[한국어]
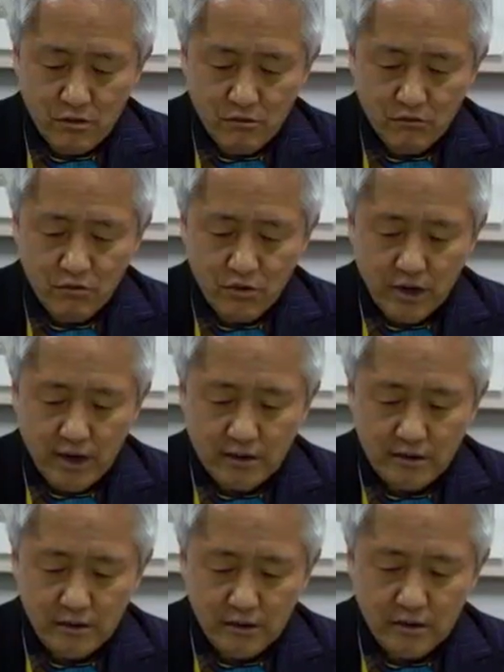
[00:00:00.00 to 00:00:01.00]

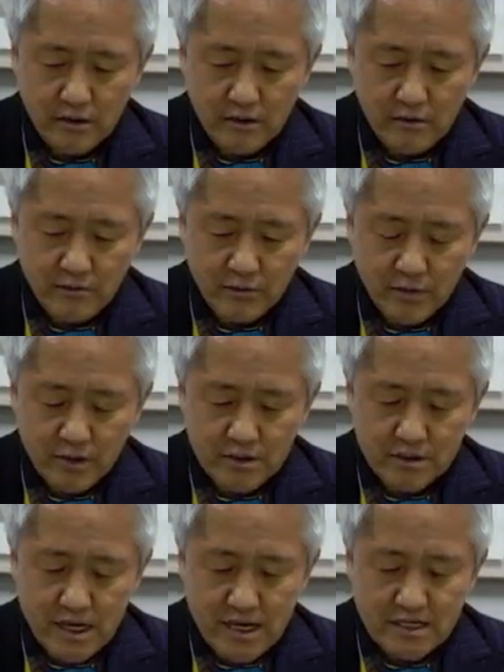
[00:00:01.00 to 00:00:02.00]
운영하는
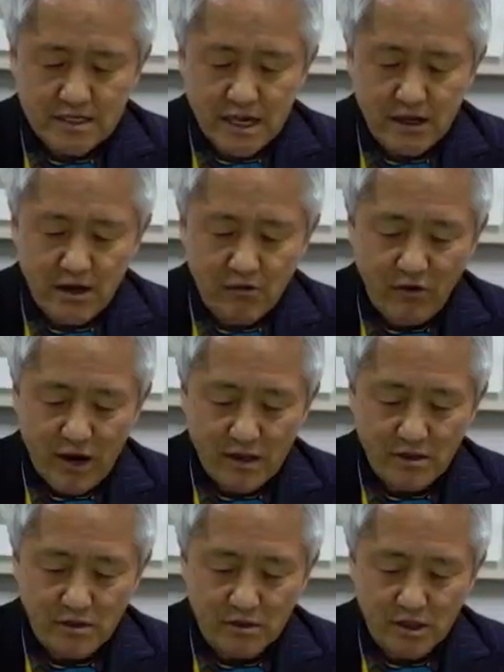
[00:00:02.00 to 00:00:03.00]
제2사가
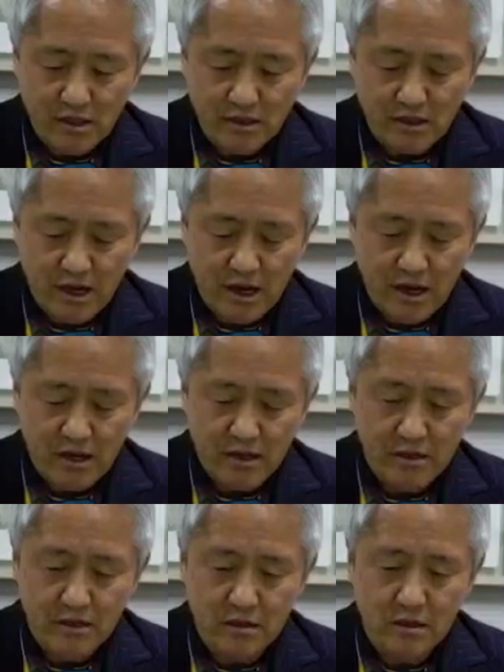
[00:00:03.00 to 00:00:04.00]
관여를 했다.
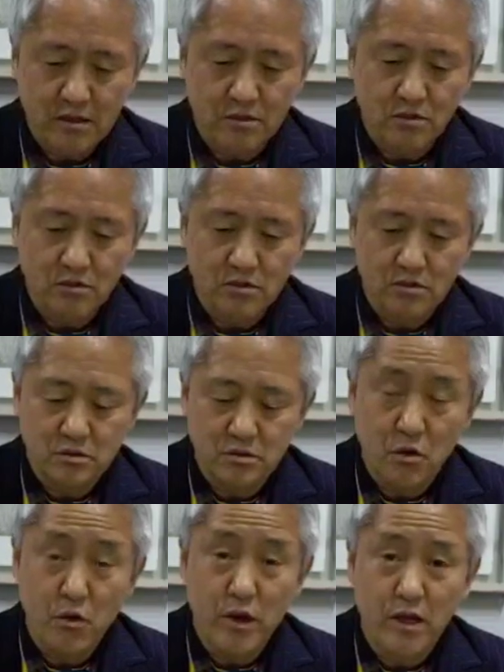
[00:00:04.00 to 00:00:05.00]
이런
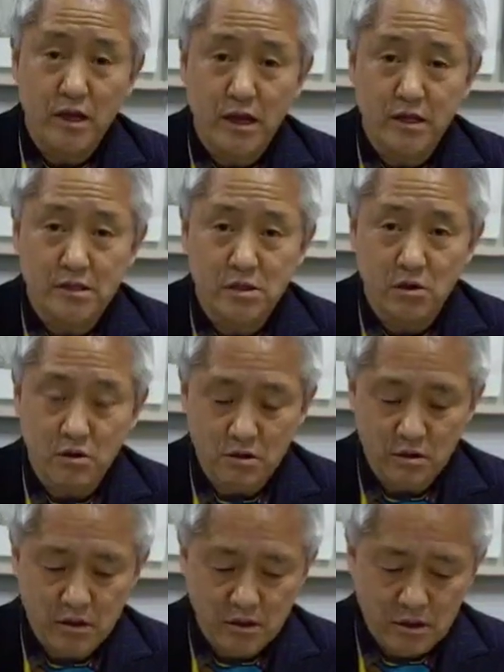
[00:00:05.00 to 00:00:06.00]
의혹에
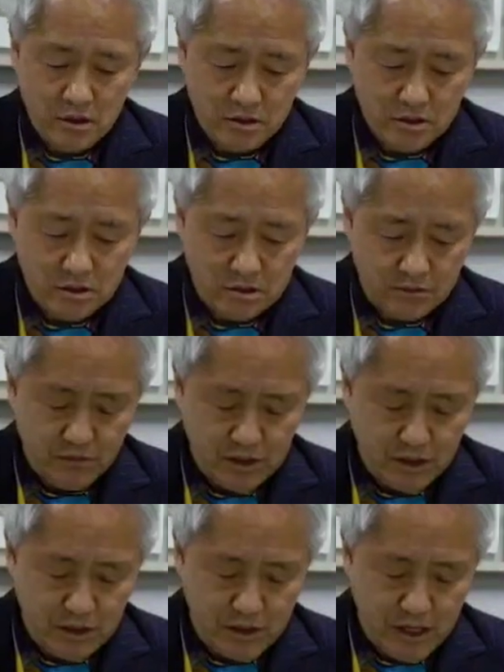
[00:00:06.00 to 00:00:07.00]
대해서 지금
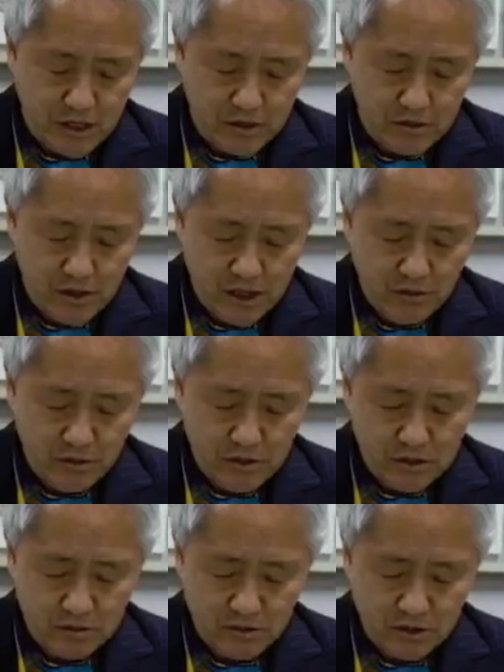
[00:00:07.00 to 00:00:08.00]
이야기를 하고
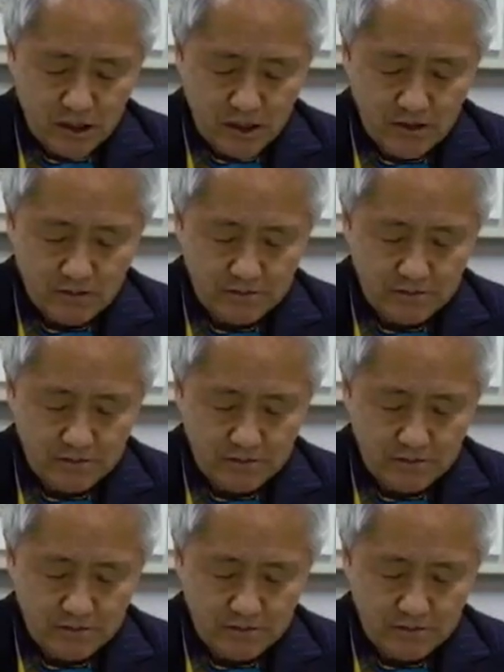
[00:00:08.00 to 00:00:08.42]
있습니다.